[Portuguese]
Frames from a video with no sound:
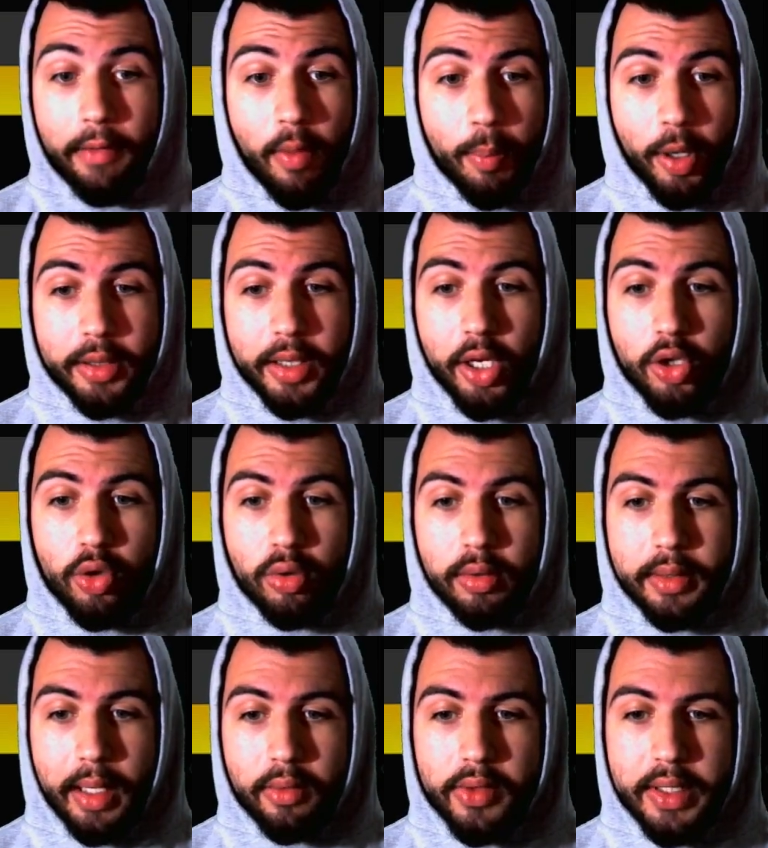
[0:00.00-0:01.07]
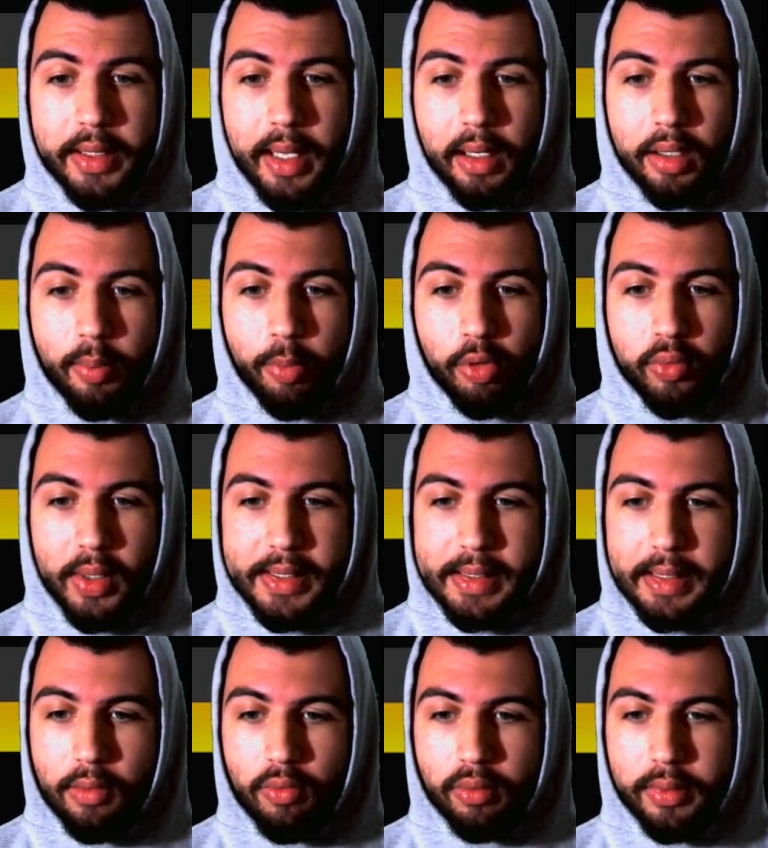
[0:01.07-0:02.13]
Kevin Potter Jr. tá nos liderando em
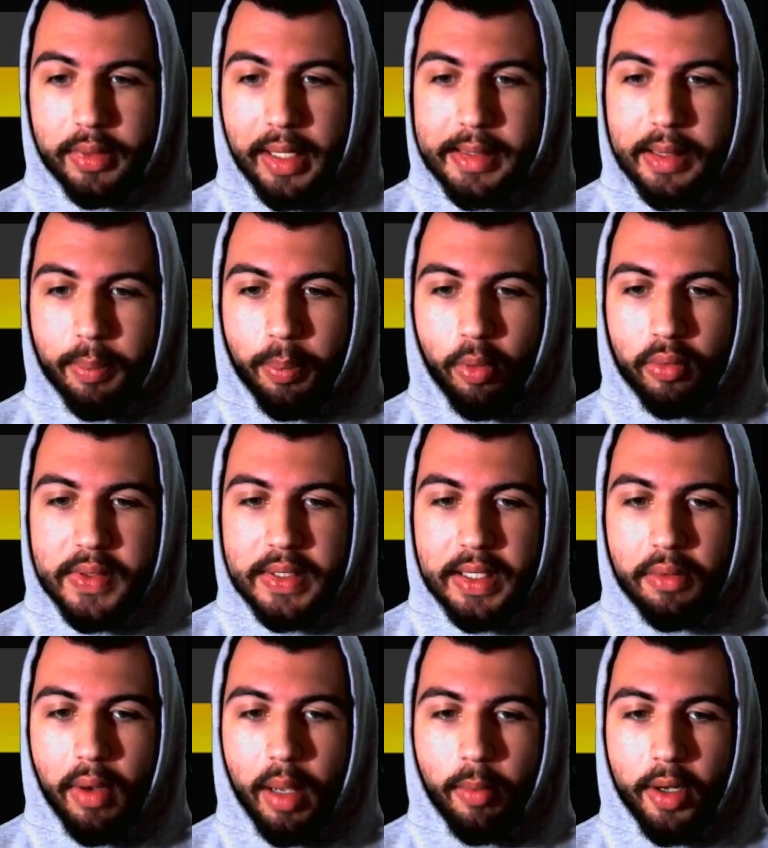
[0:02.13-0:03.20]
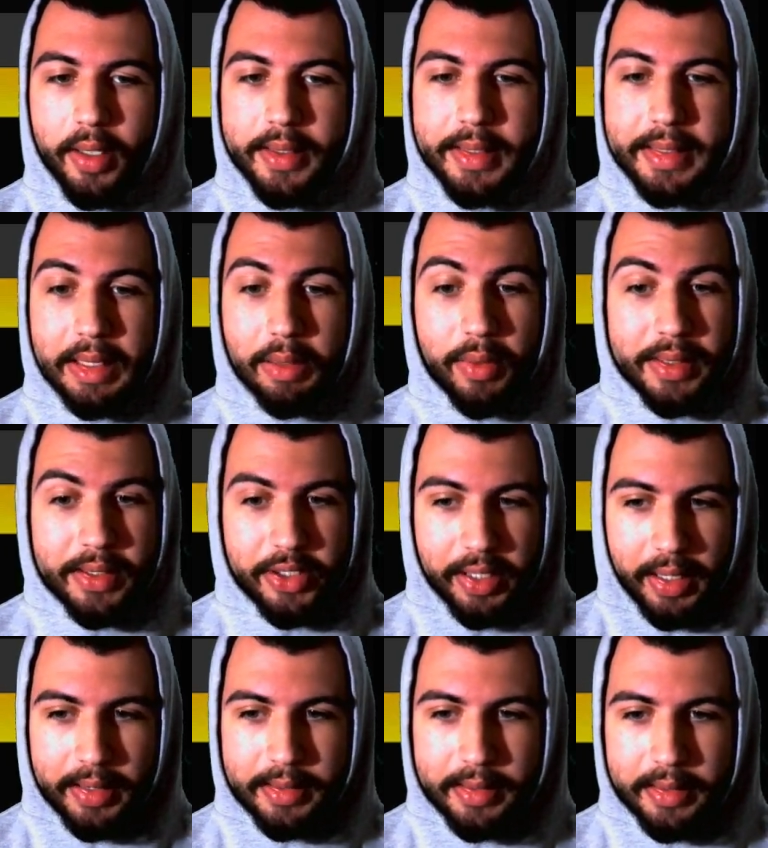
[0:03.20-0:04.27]
pontuação com 13 pontos, 5 rebotes e 5
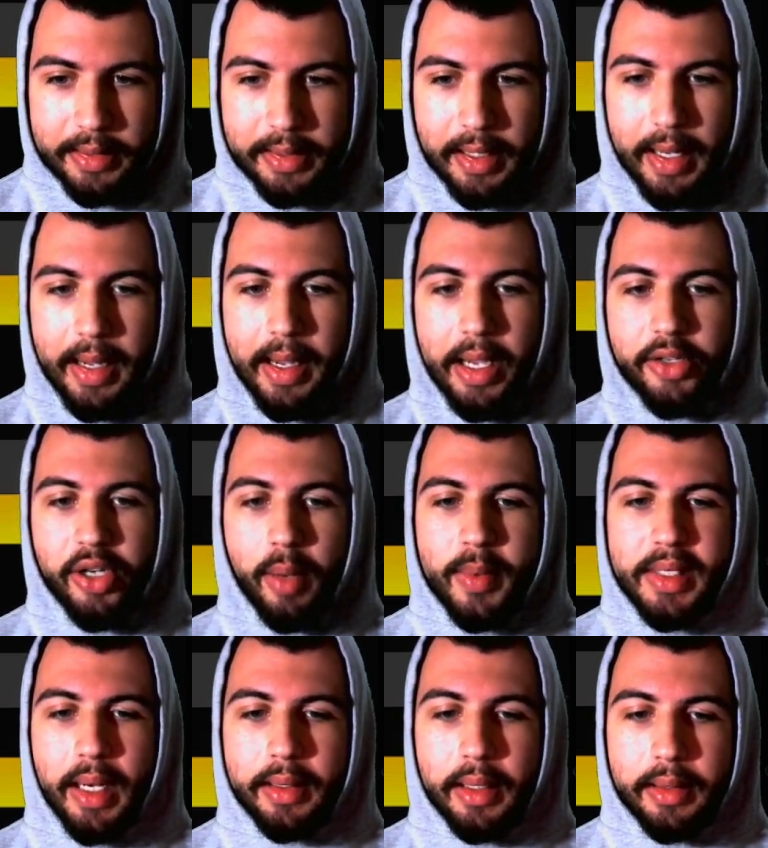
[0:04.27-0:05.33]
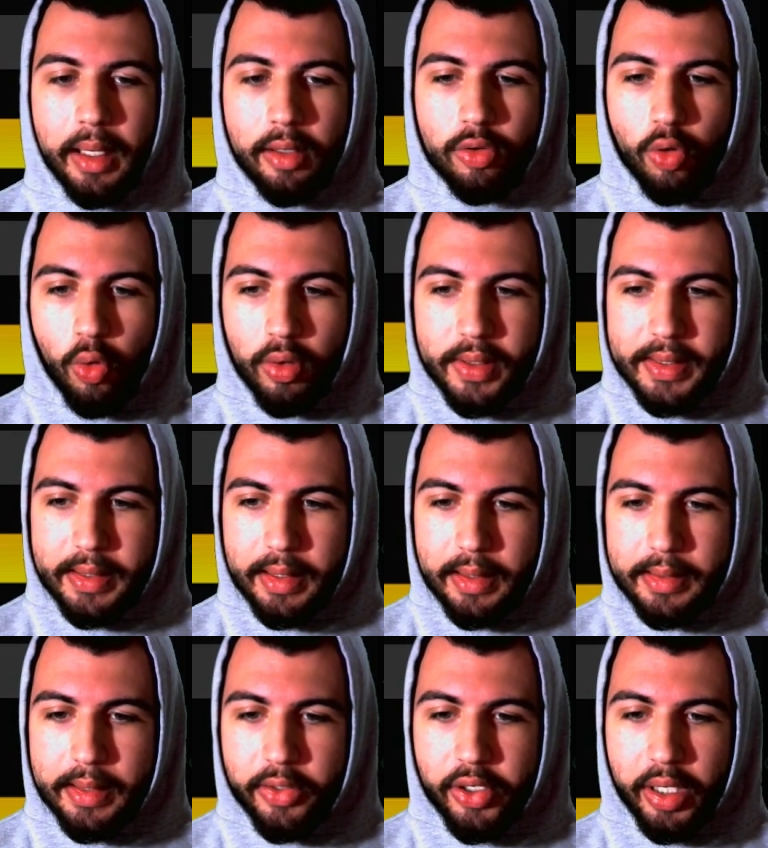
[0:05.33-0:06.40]
assistências. James Harden tem
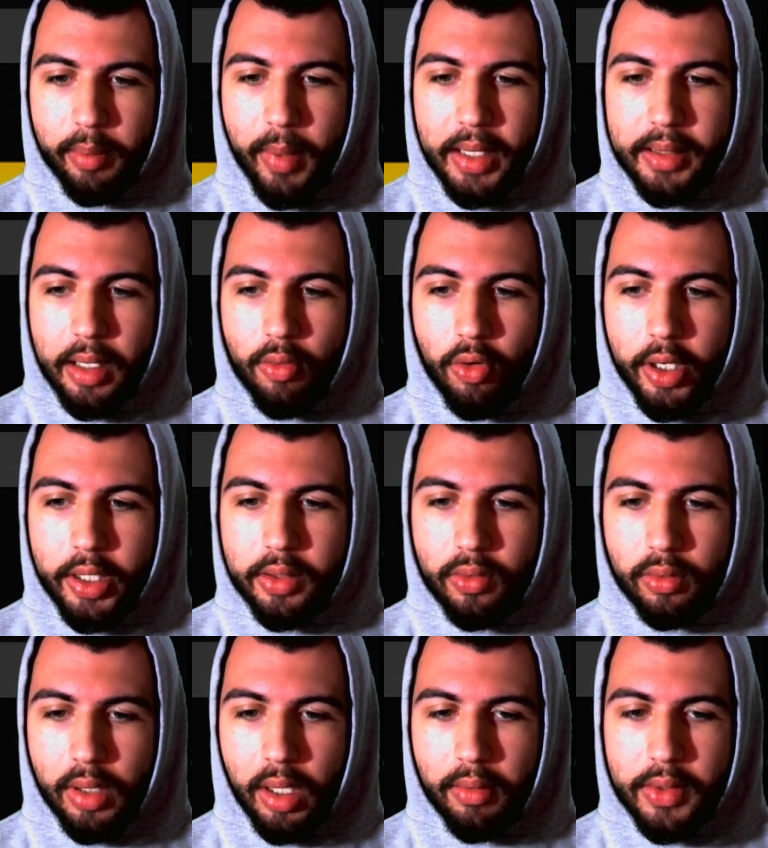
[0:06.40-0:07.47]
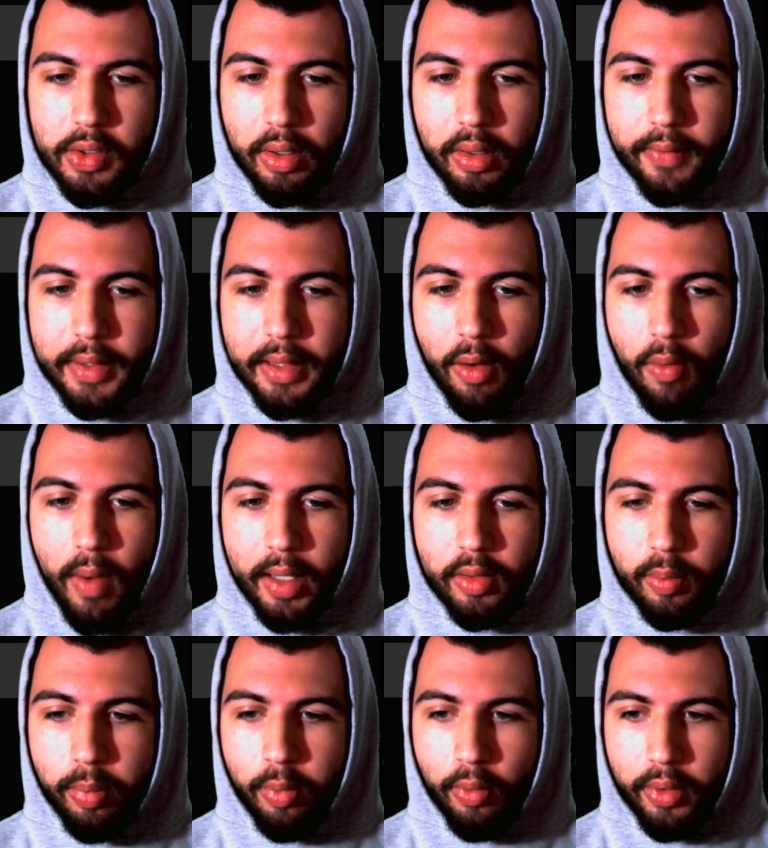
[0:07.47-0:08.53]
12, Cedric Bay tem 8, Lawrence Oliver tem 4
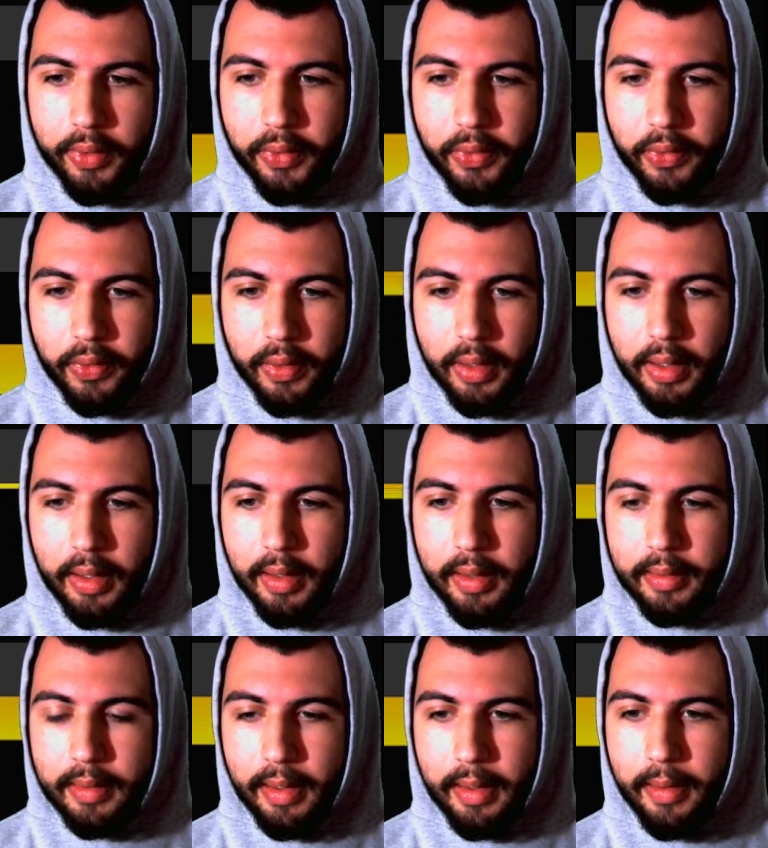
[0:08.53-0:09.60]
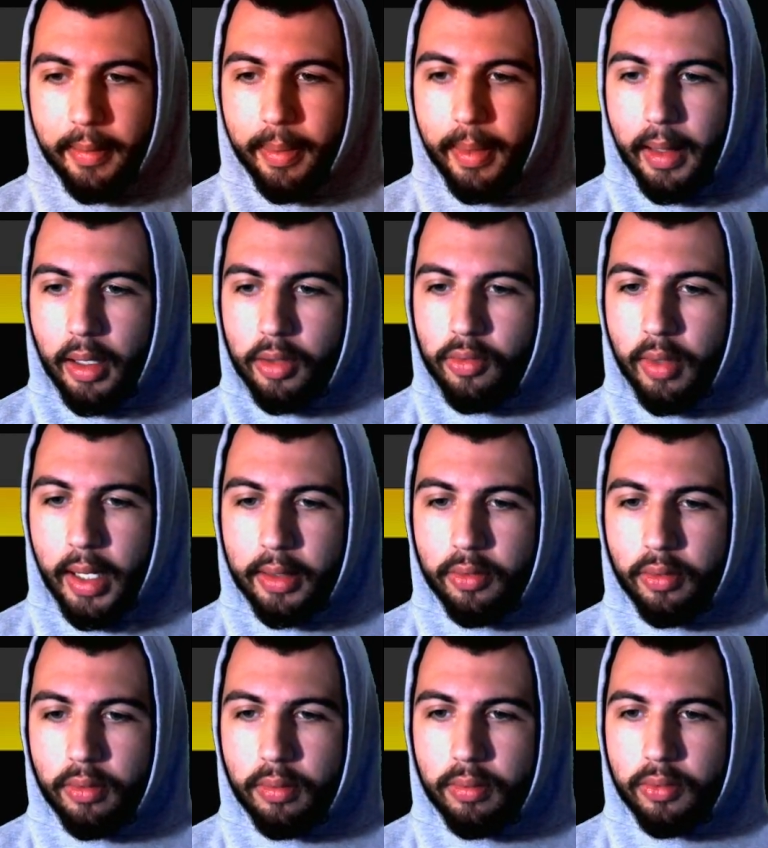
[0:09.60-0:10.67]
pontos. Tá? Do
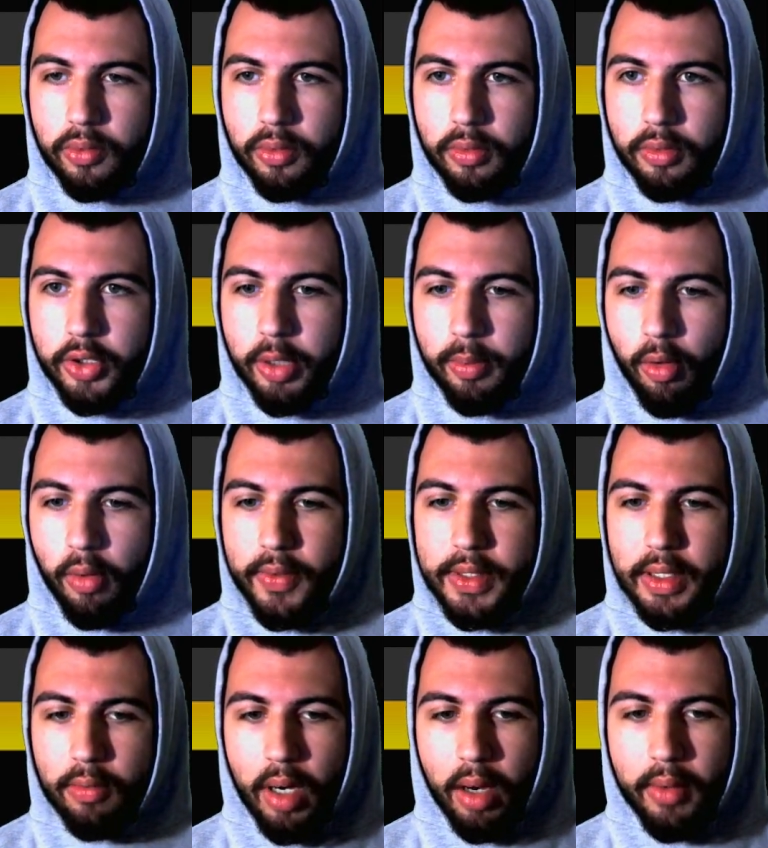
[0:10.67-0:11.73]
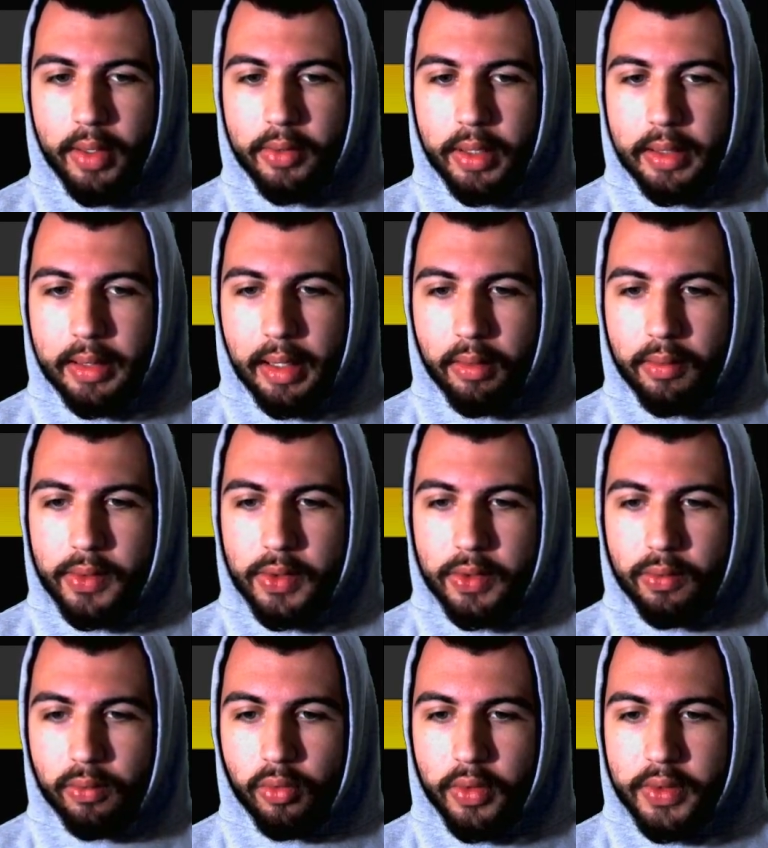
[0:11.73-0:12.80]
lado do, do Timberwolves é o Carl Anthony Towns
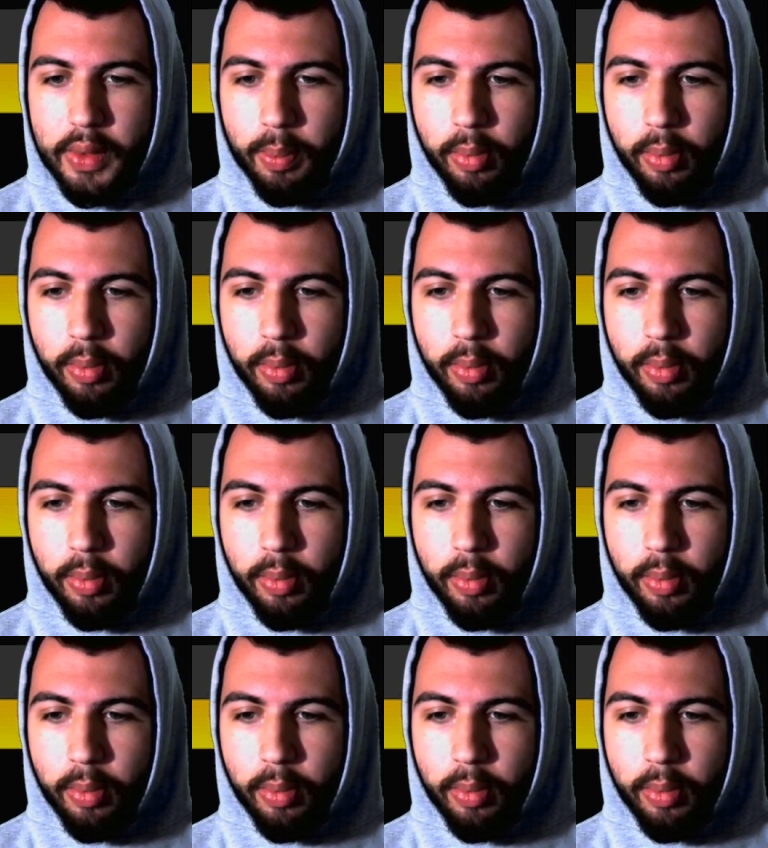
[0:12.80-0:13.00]
com 12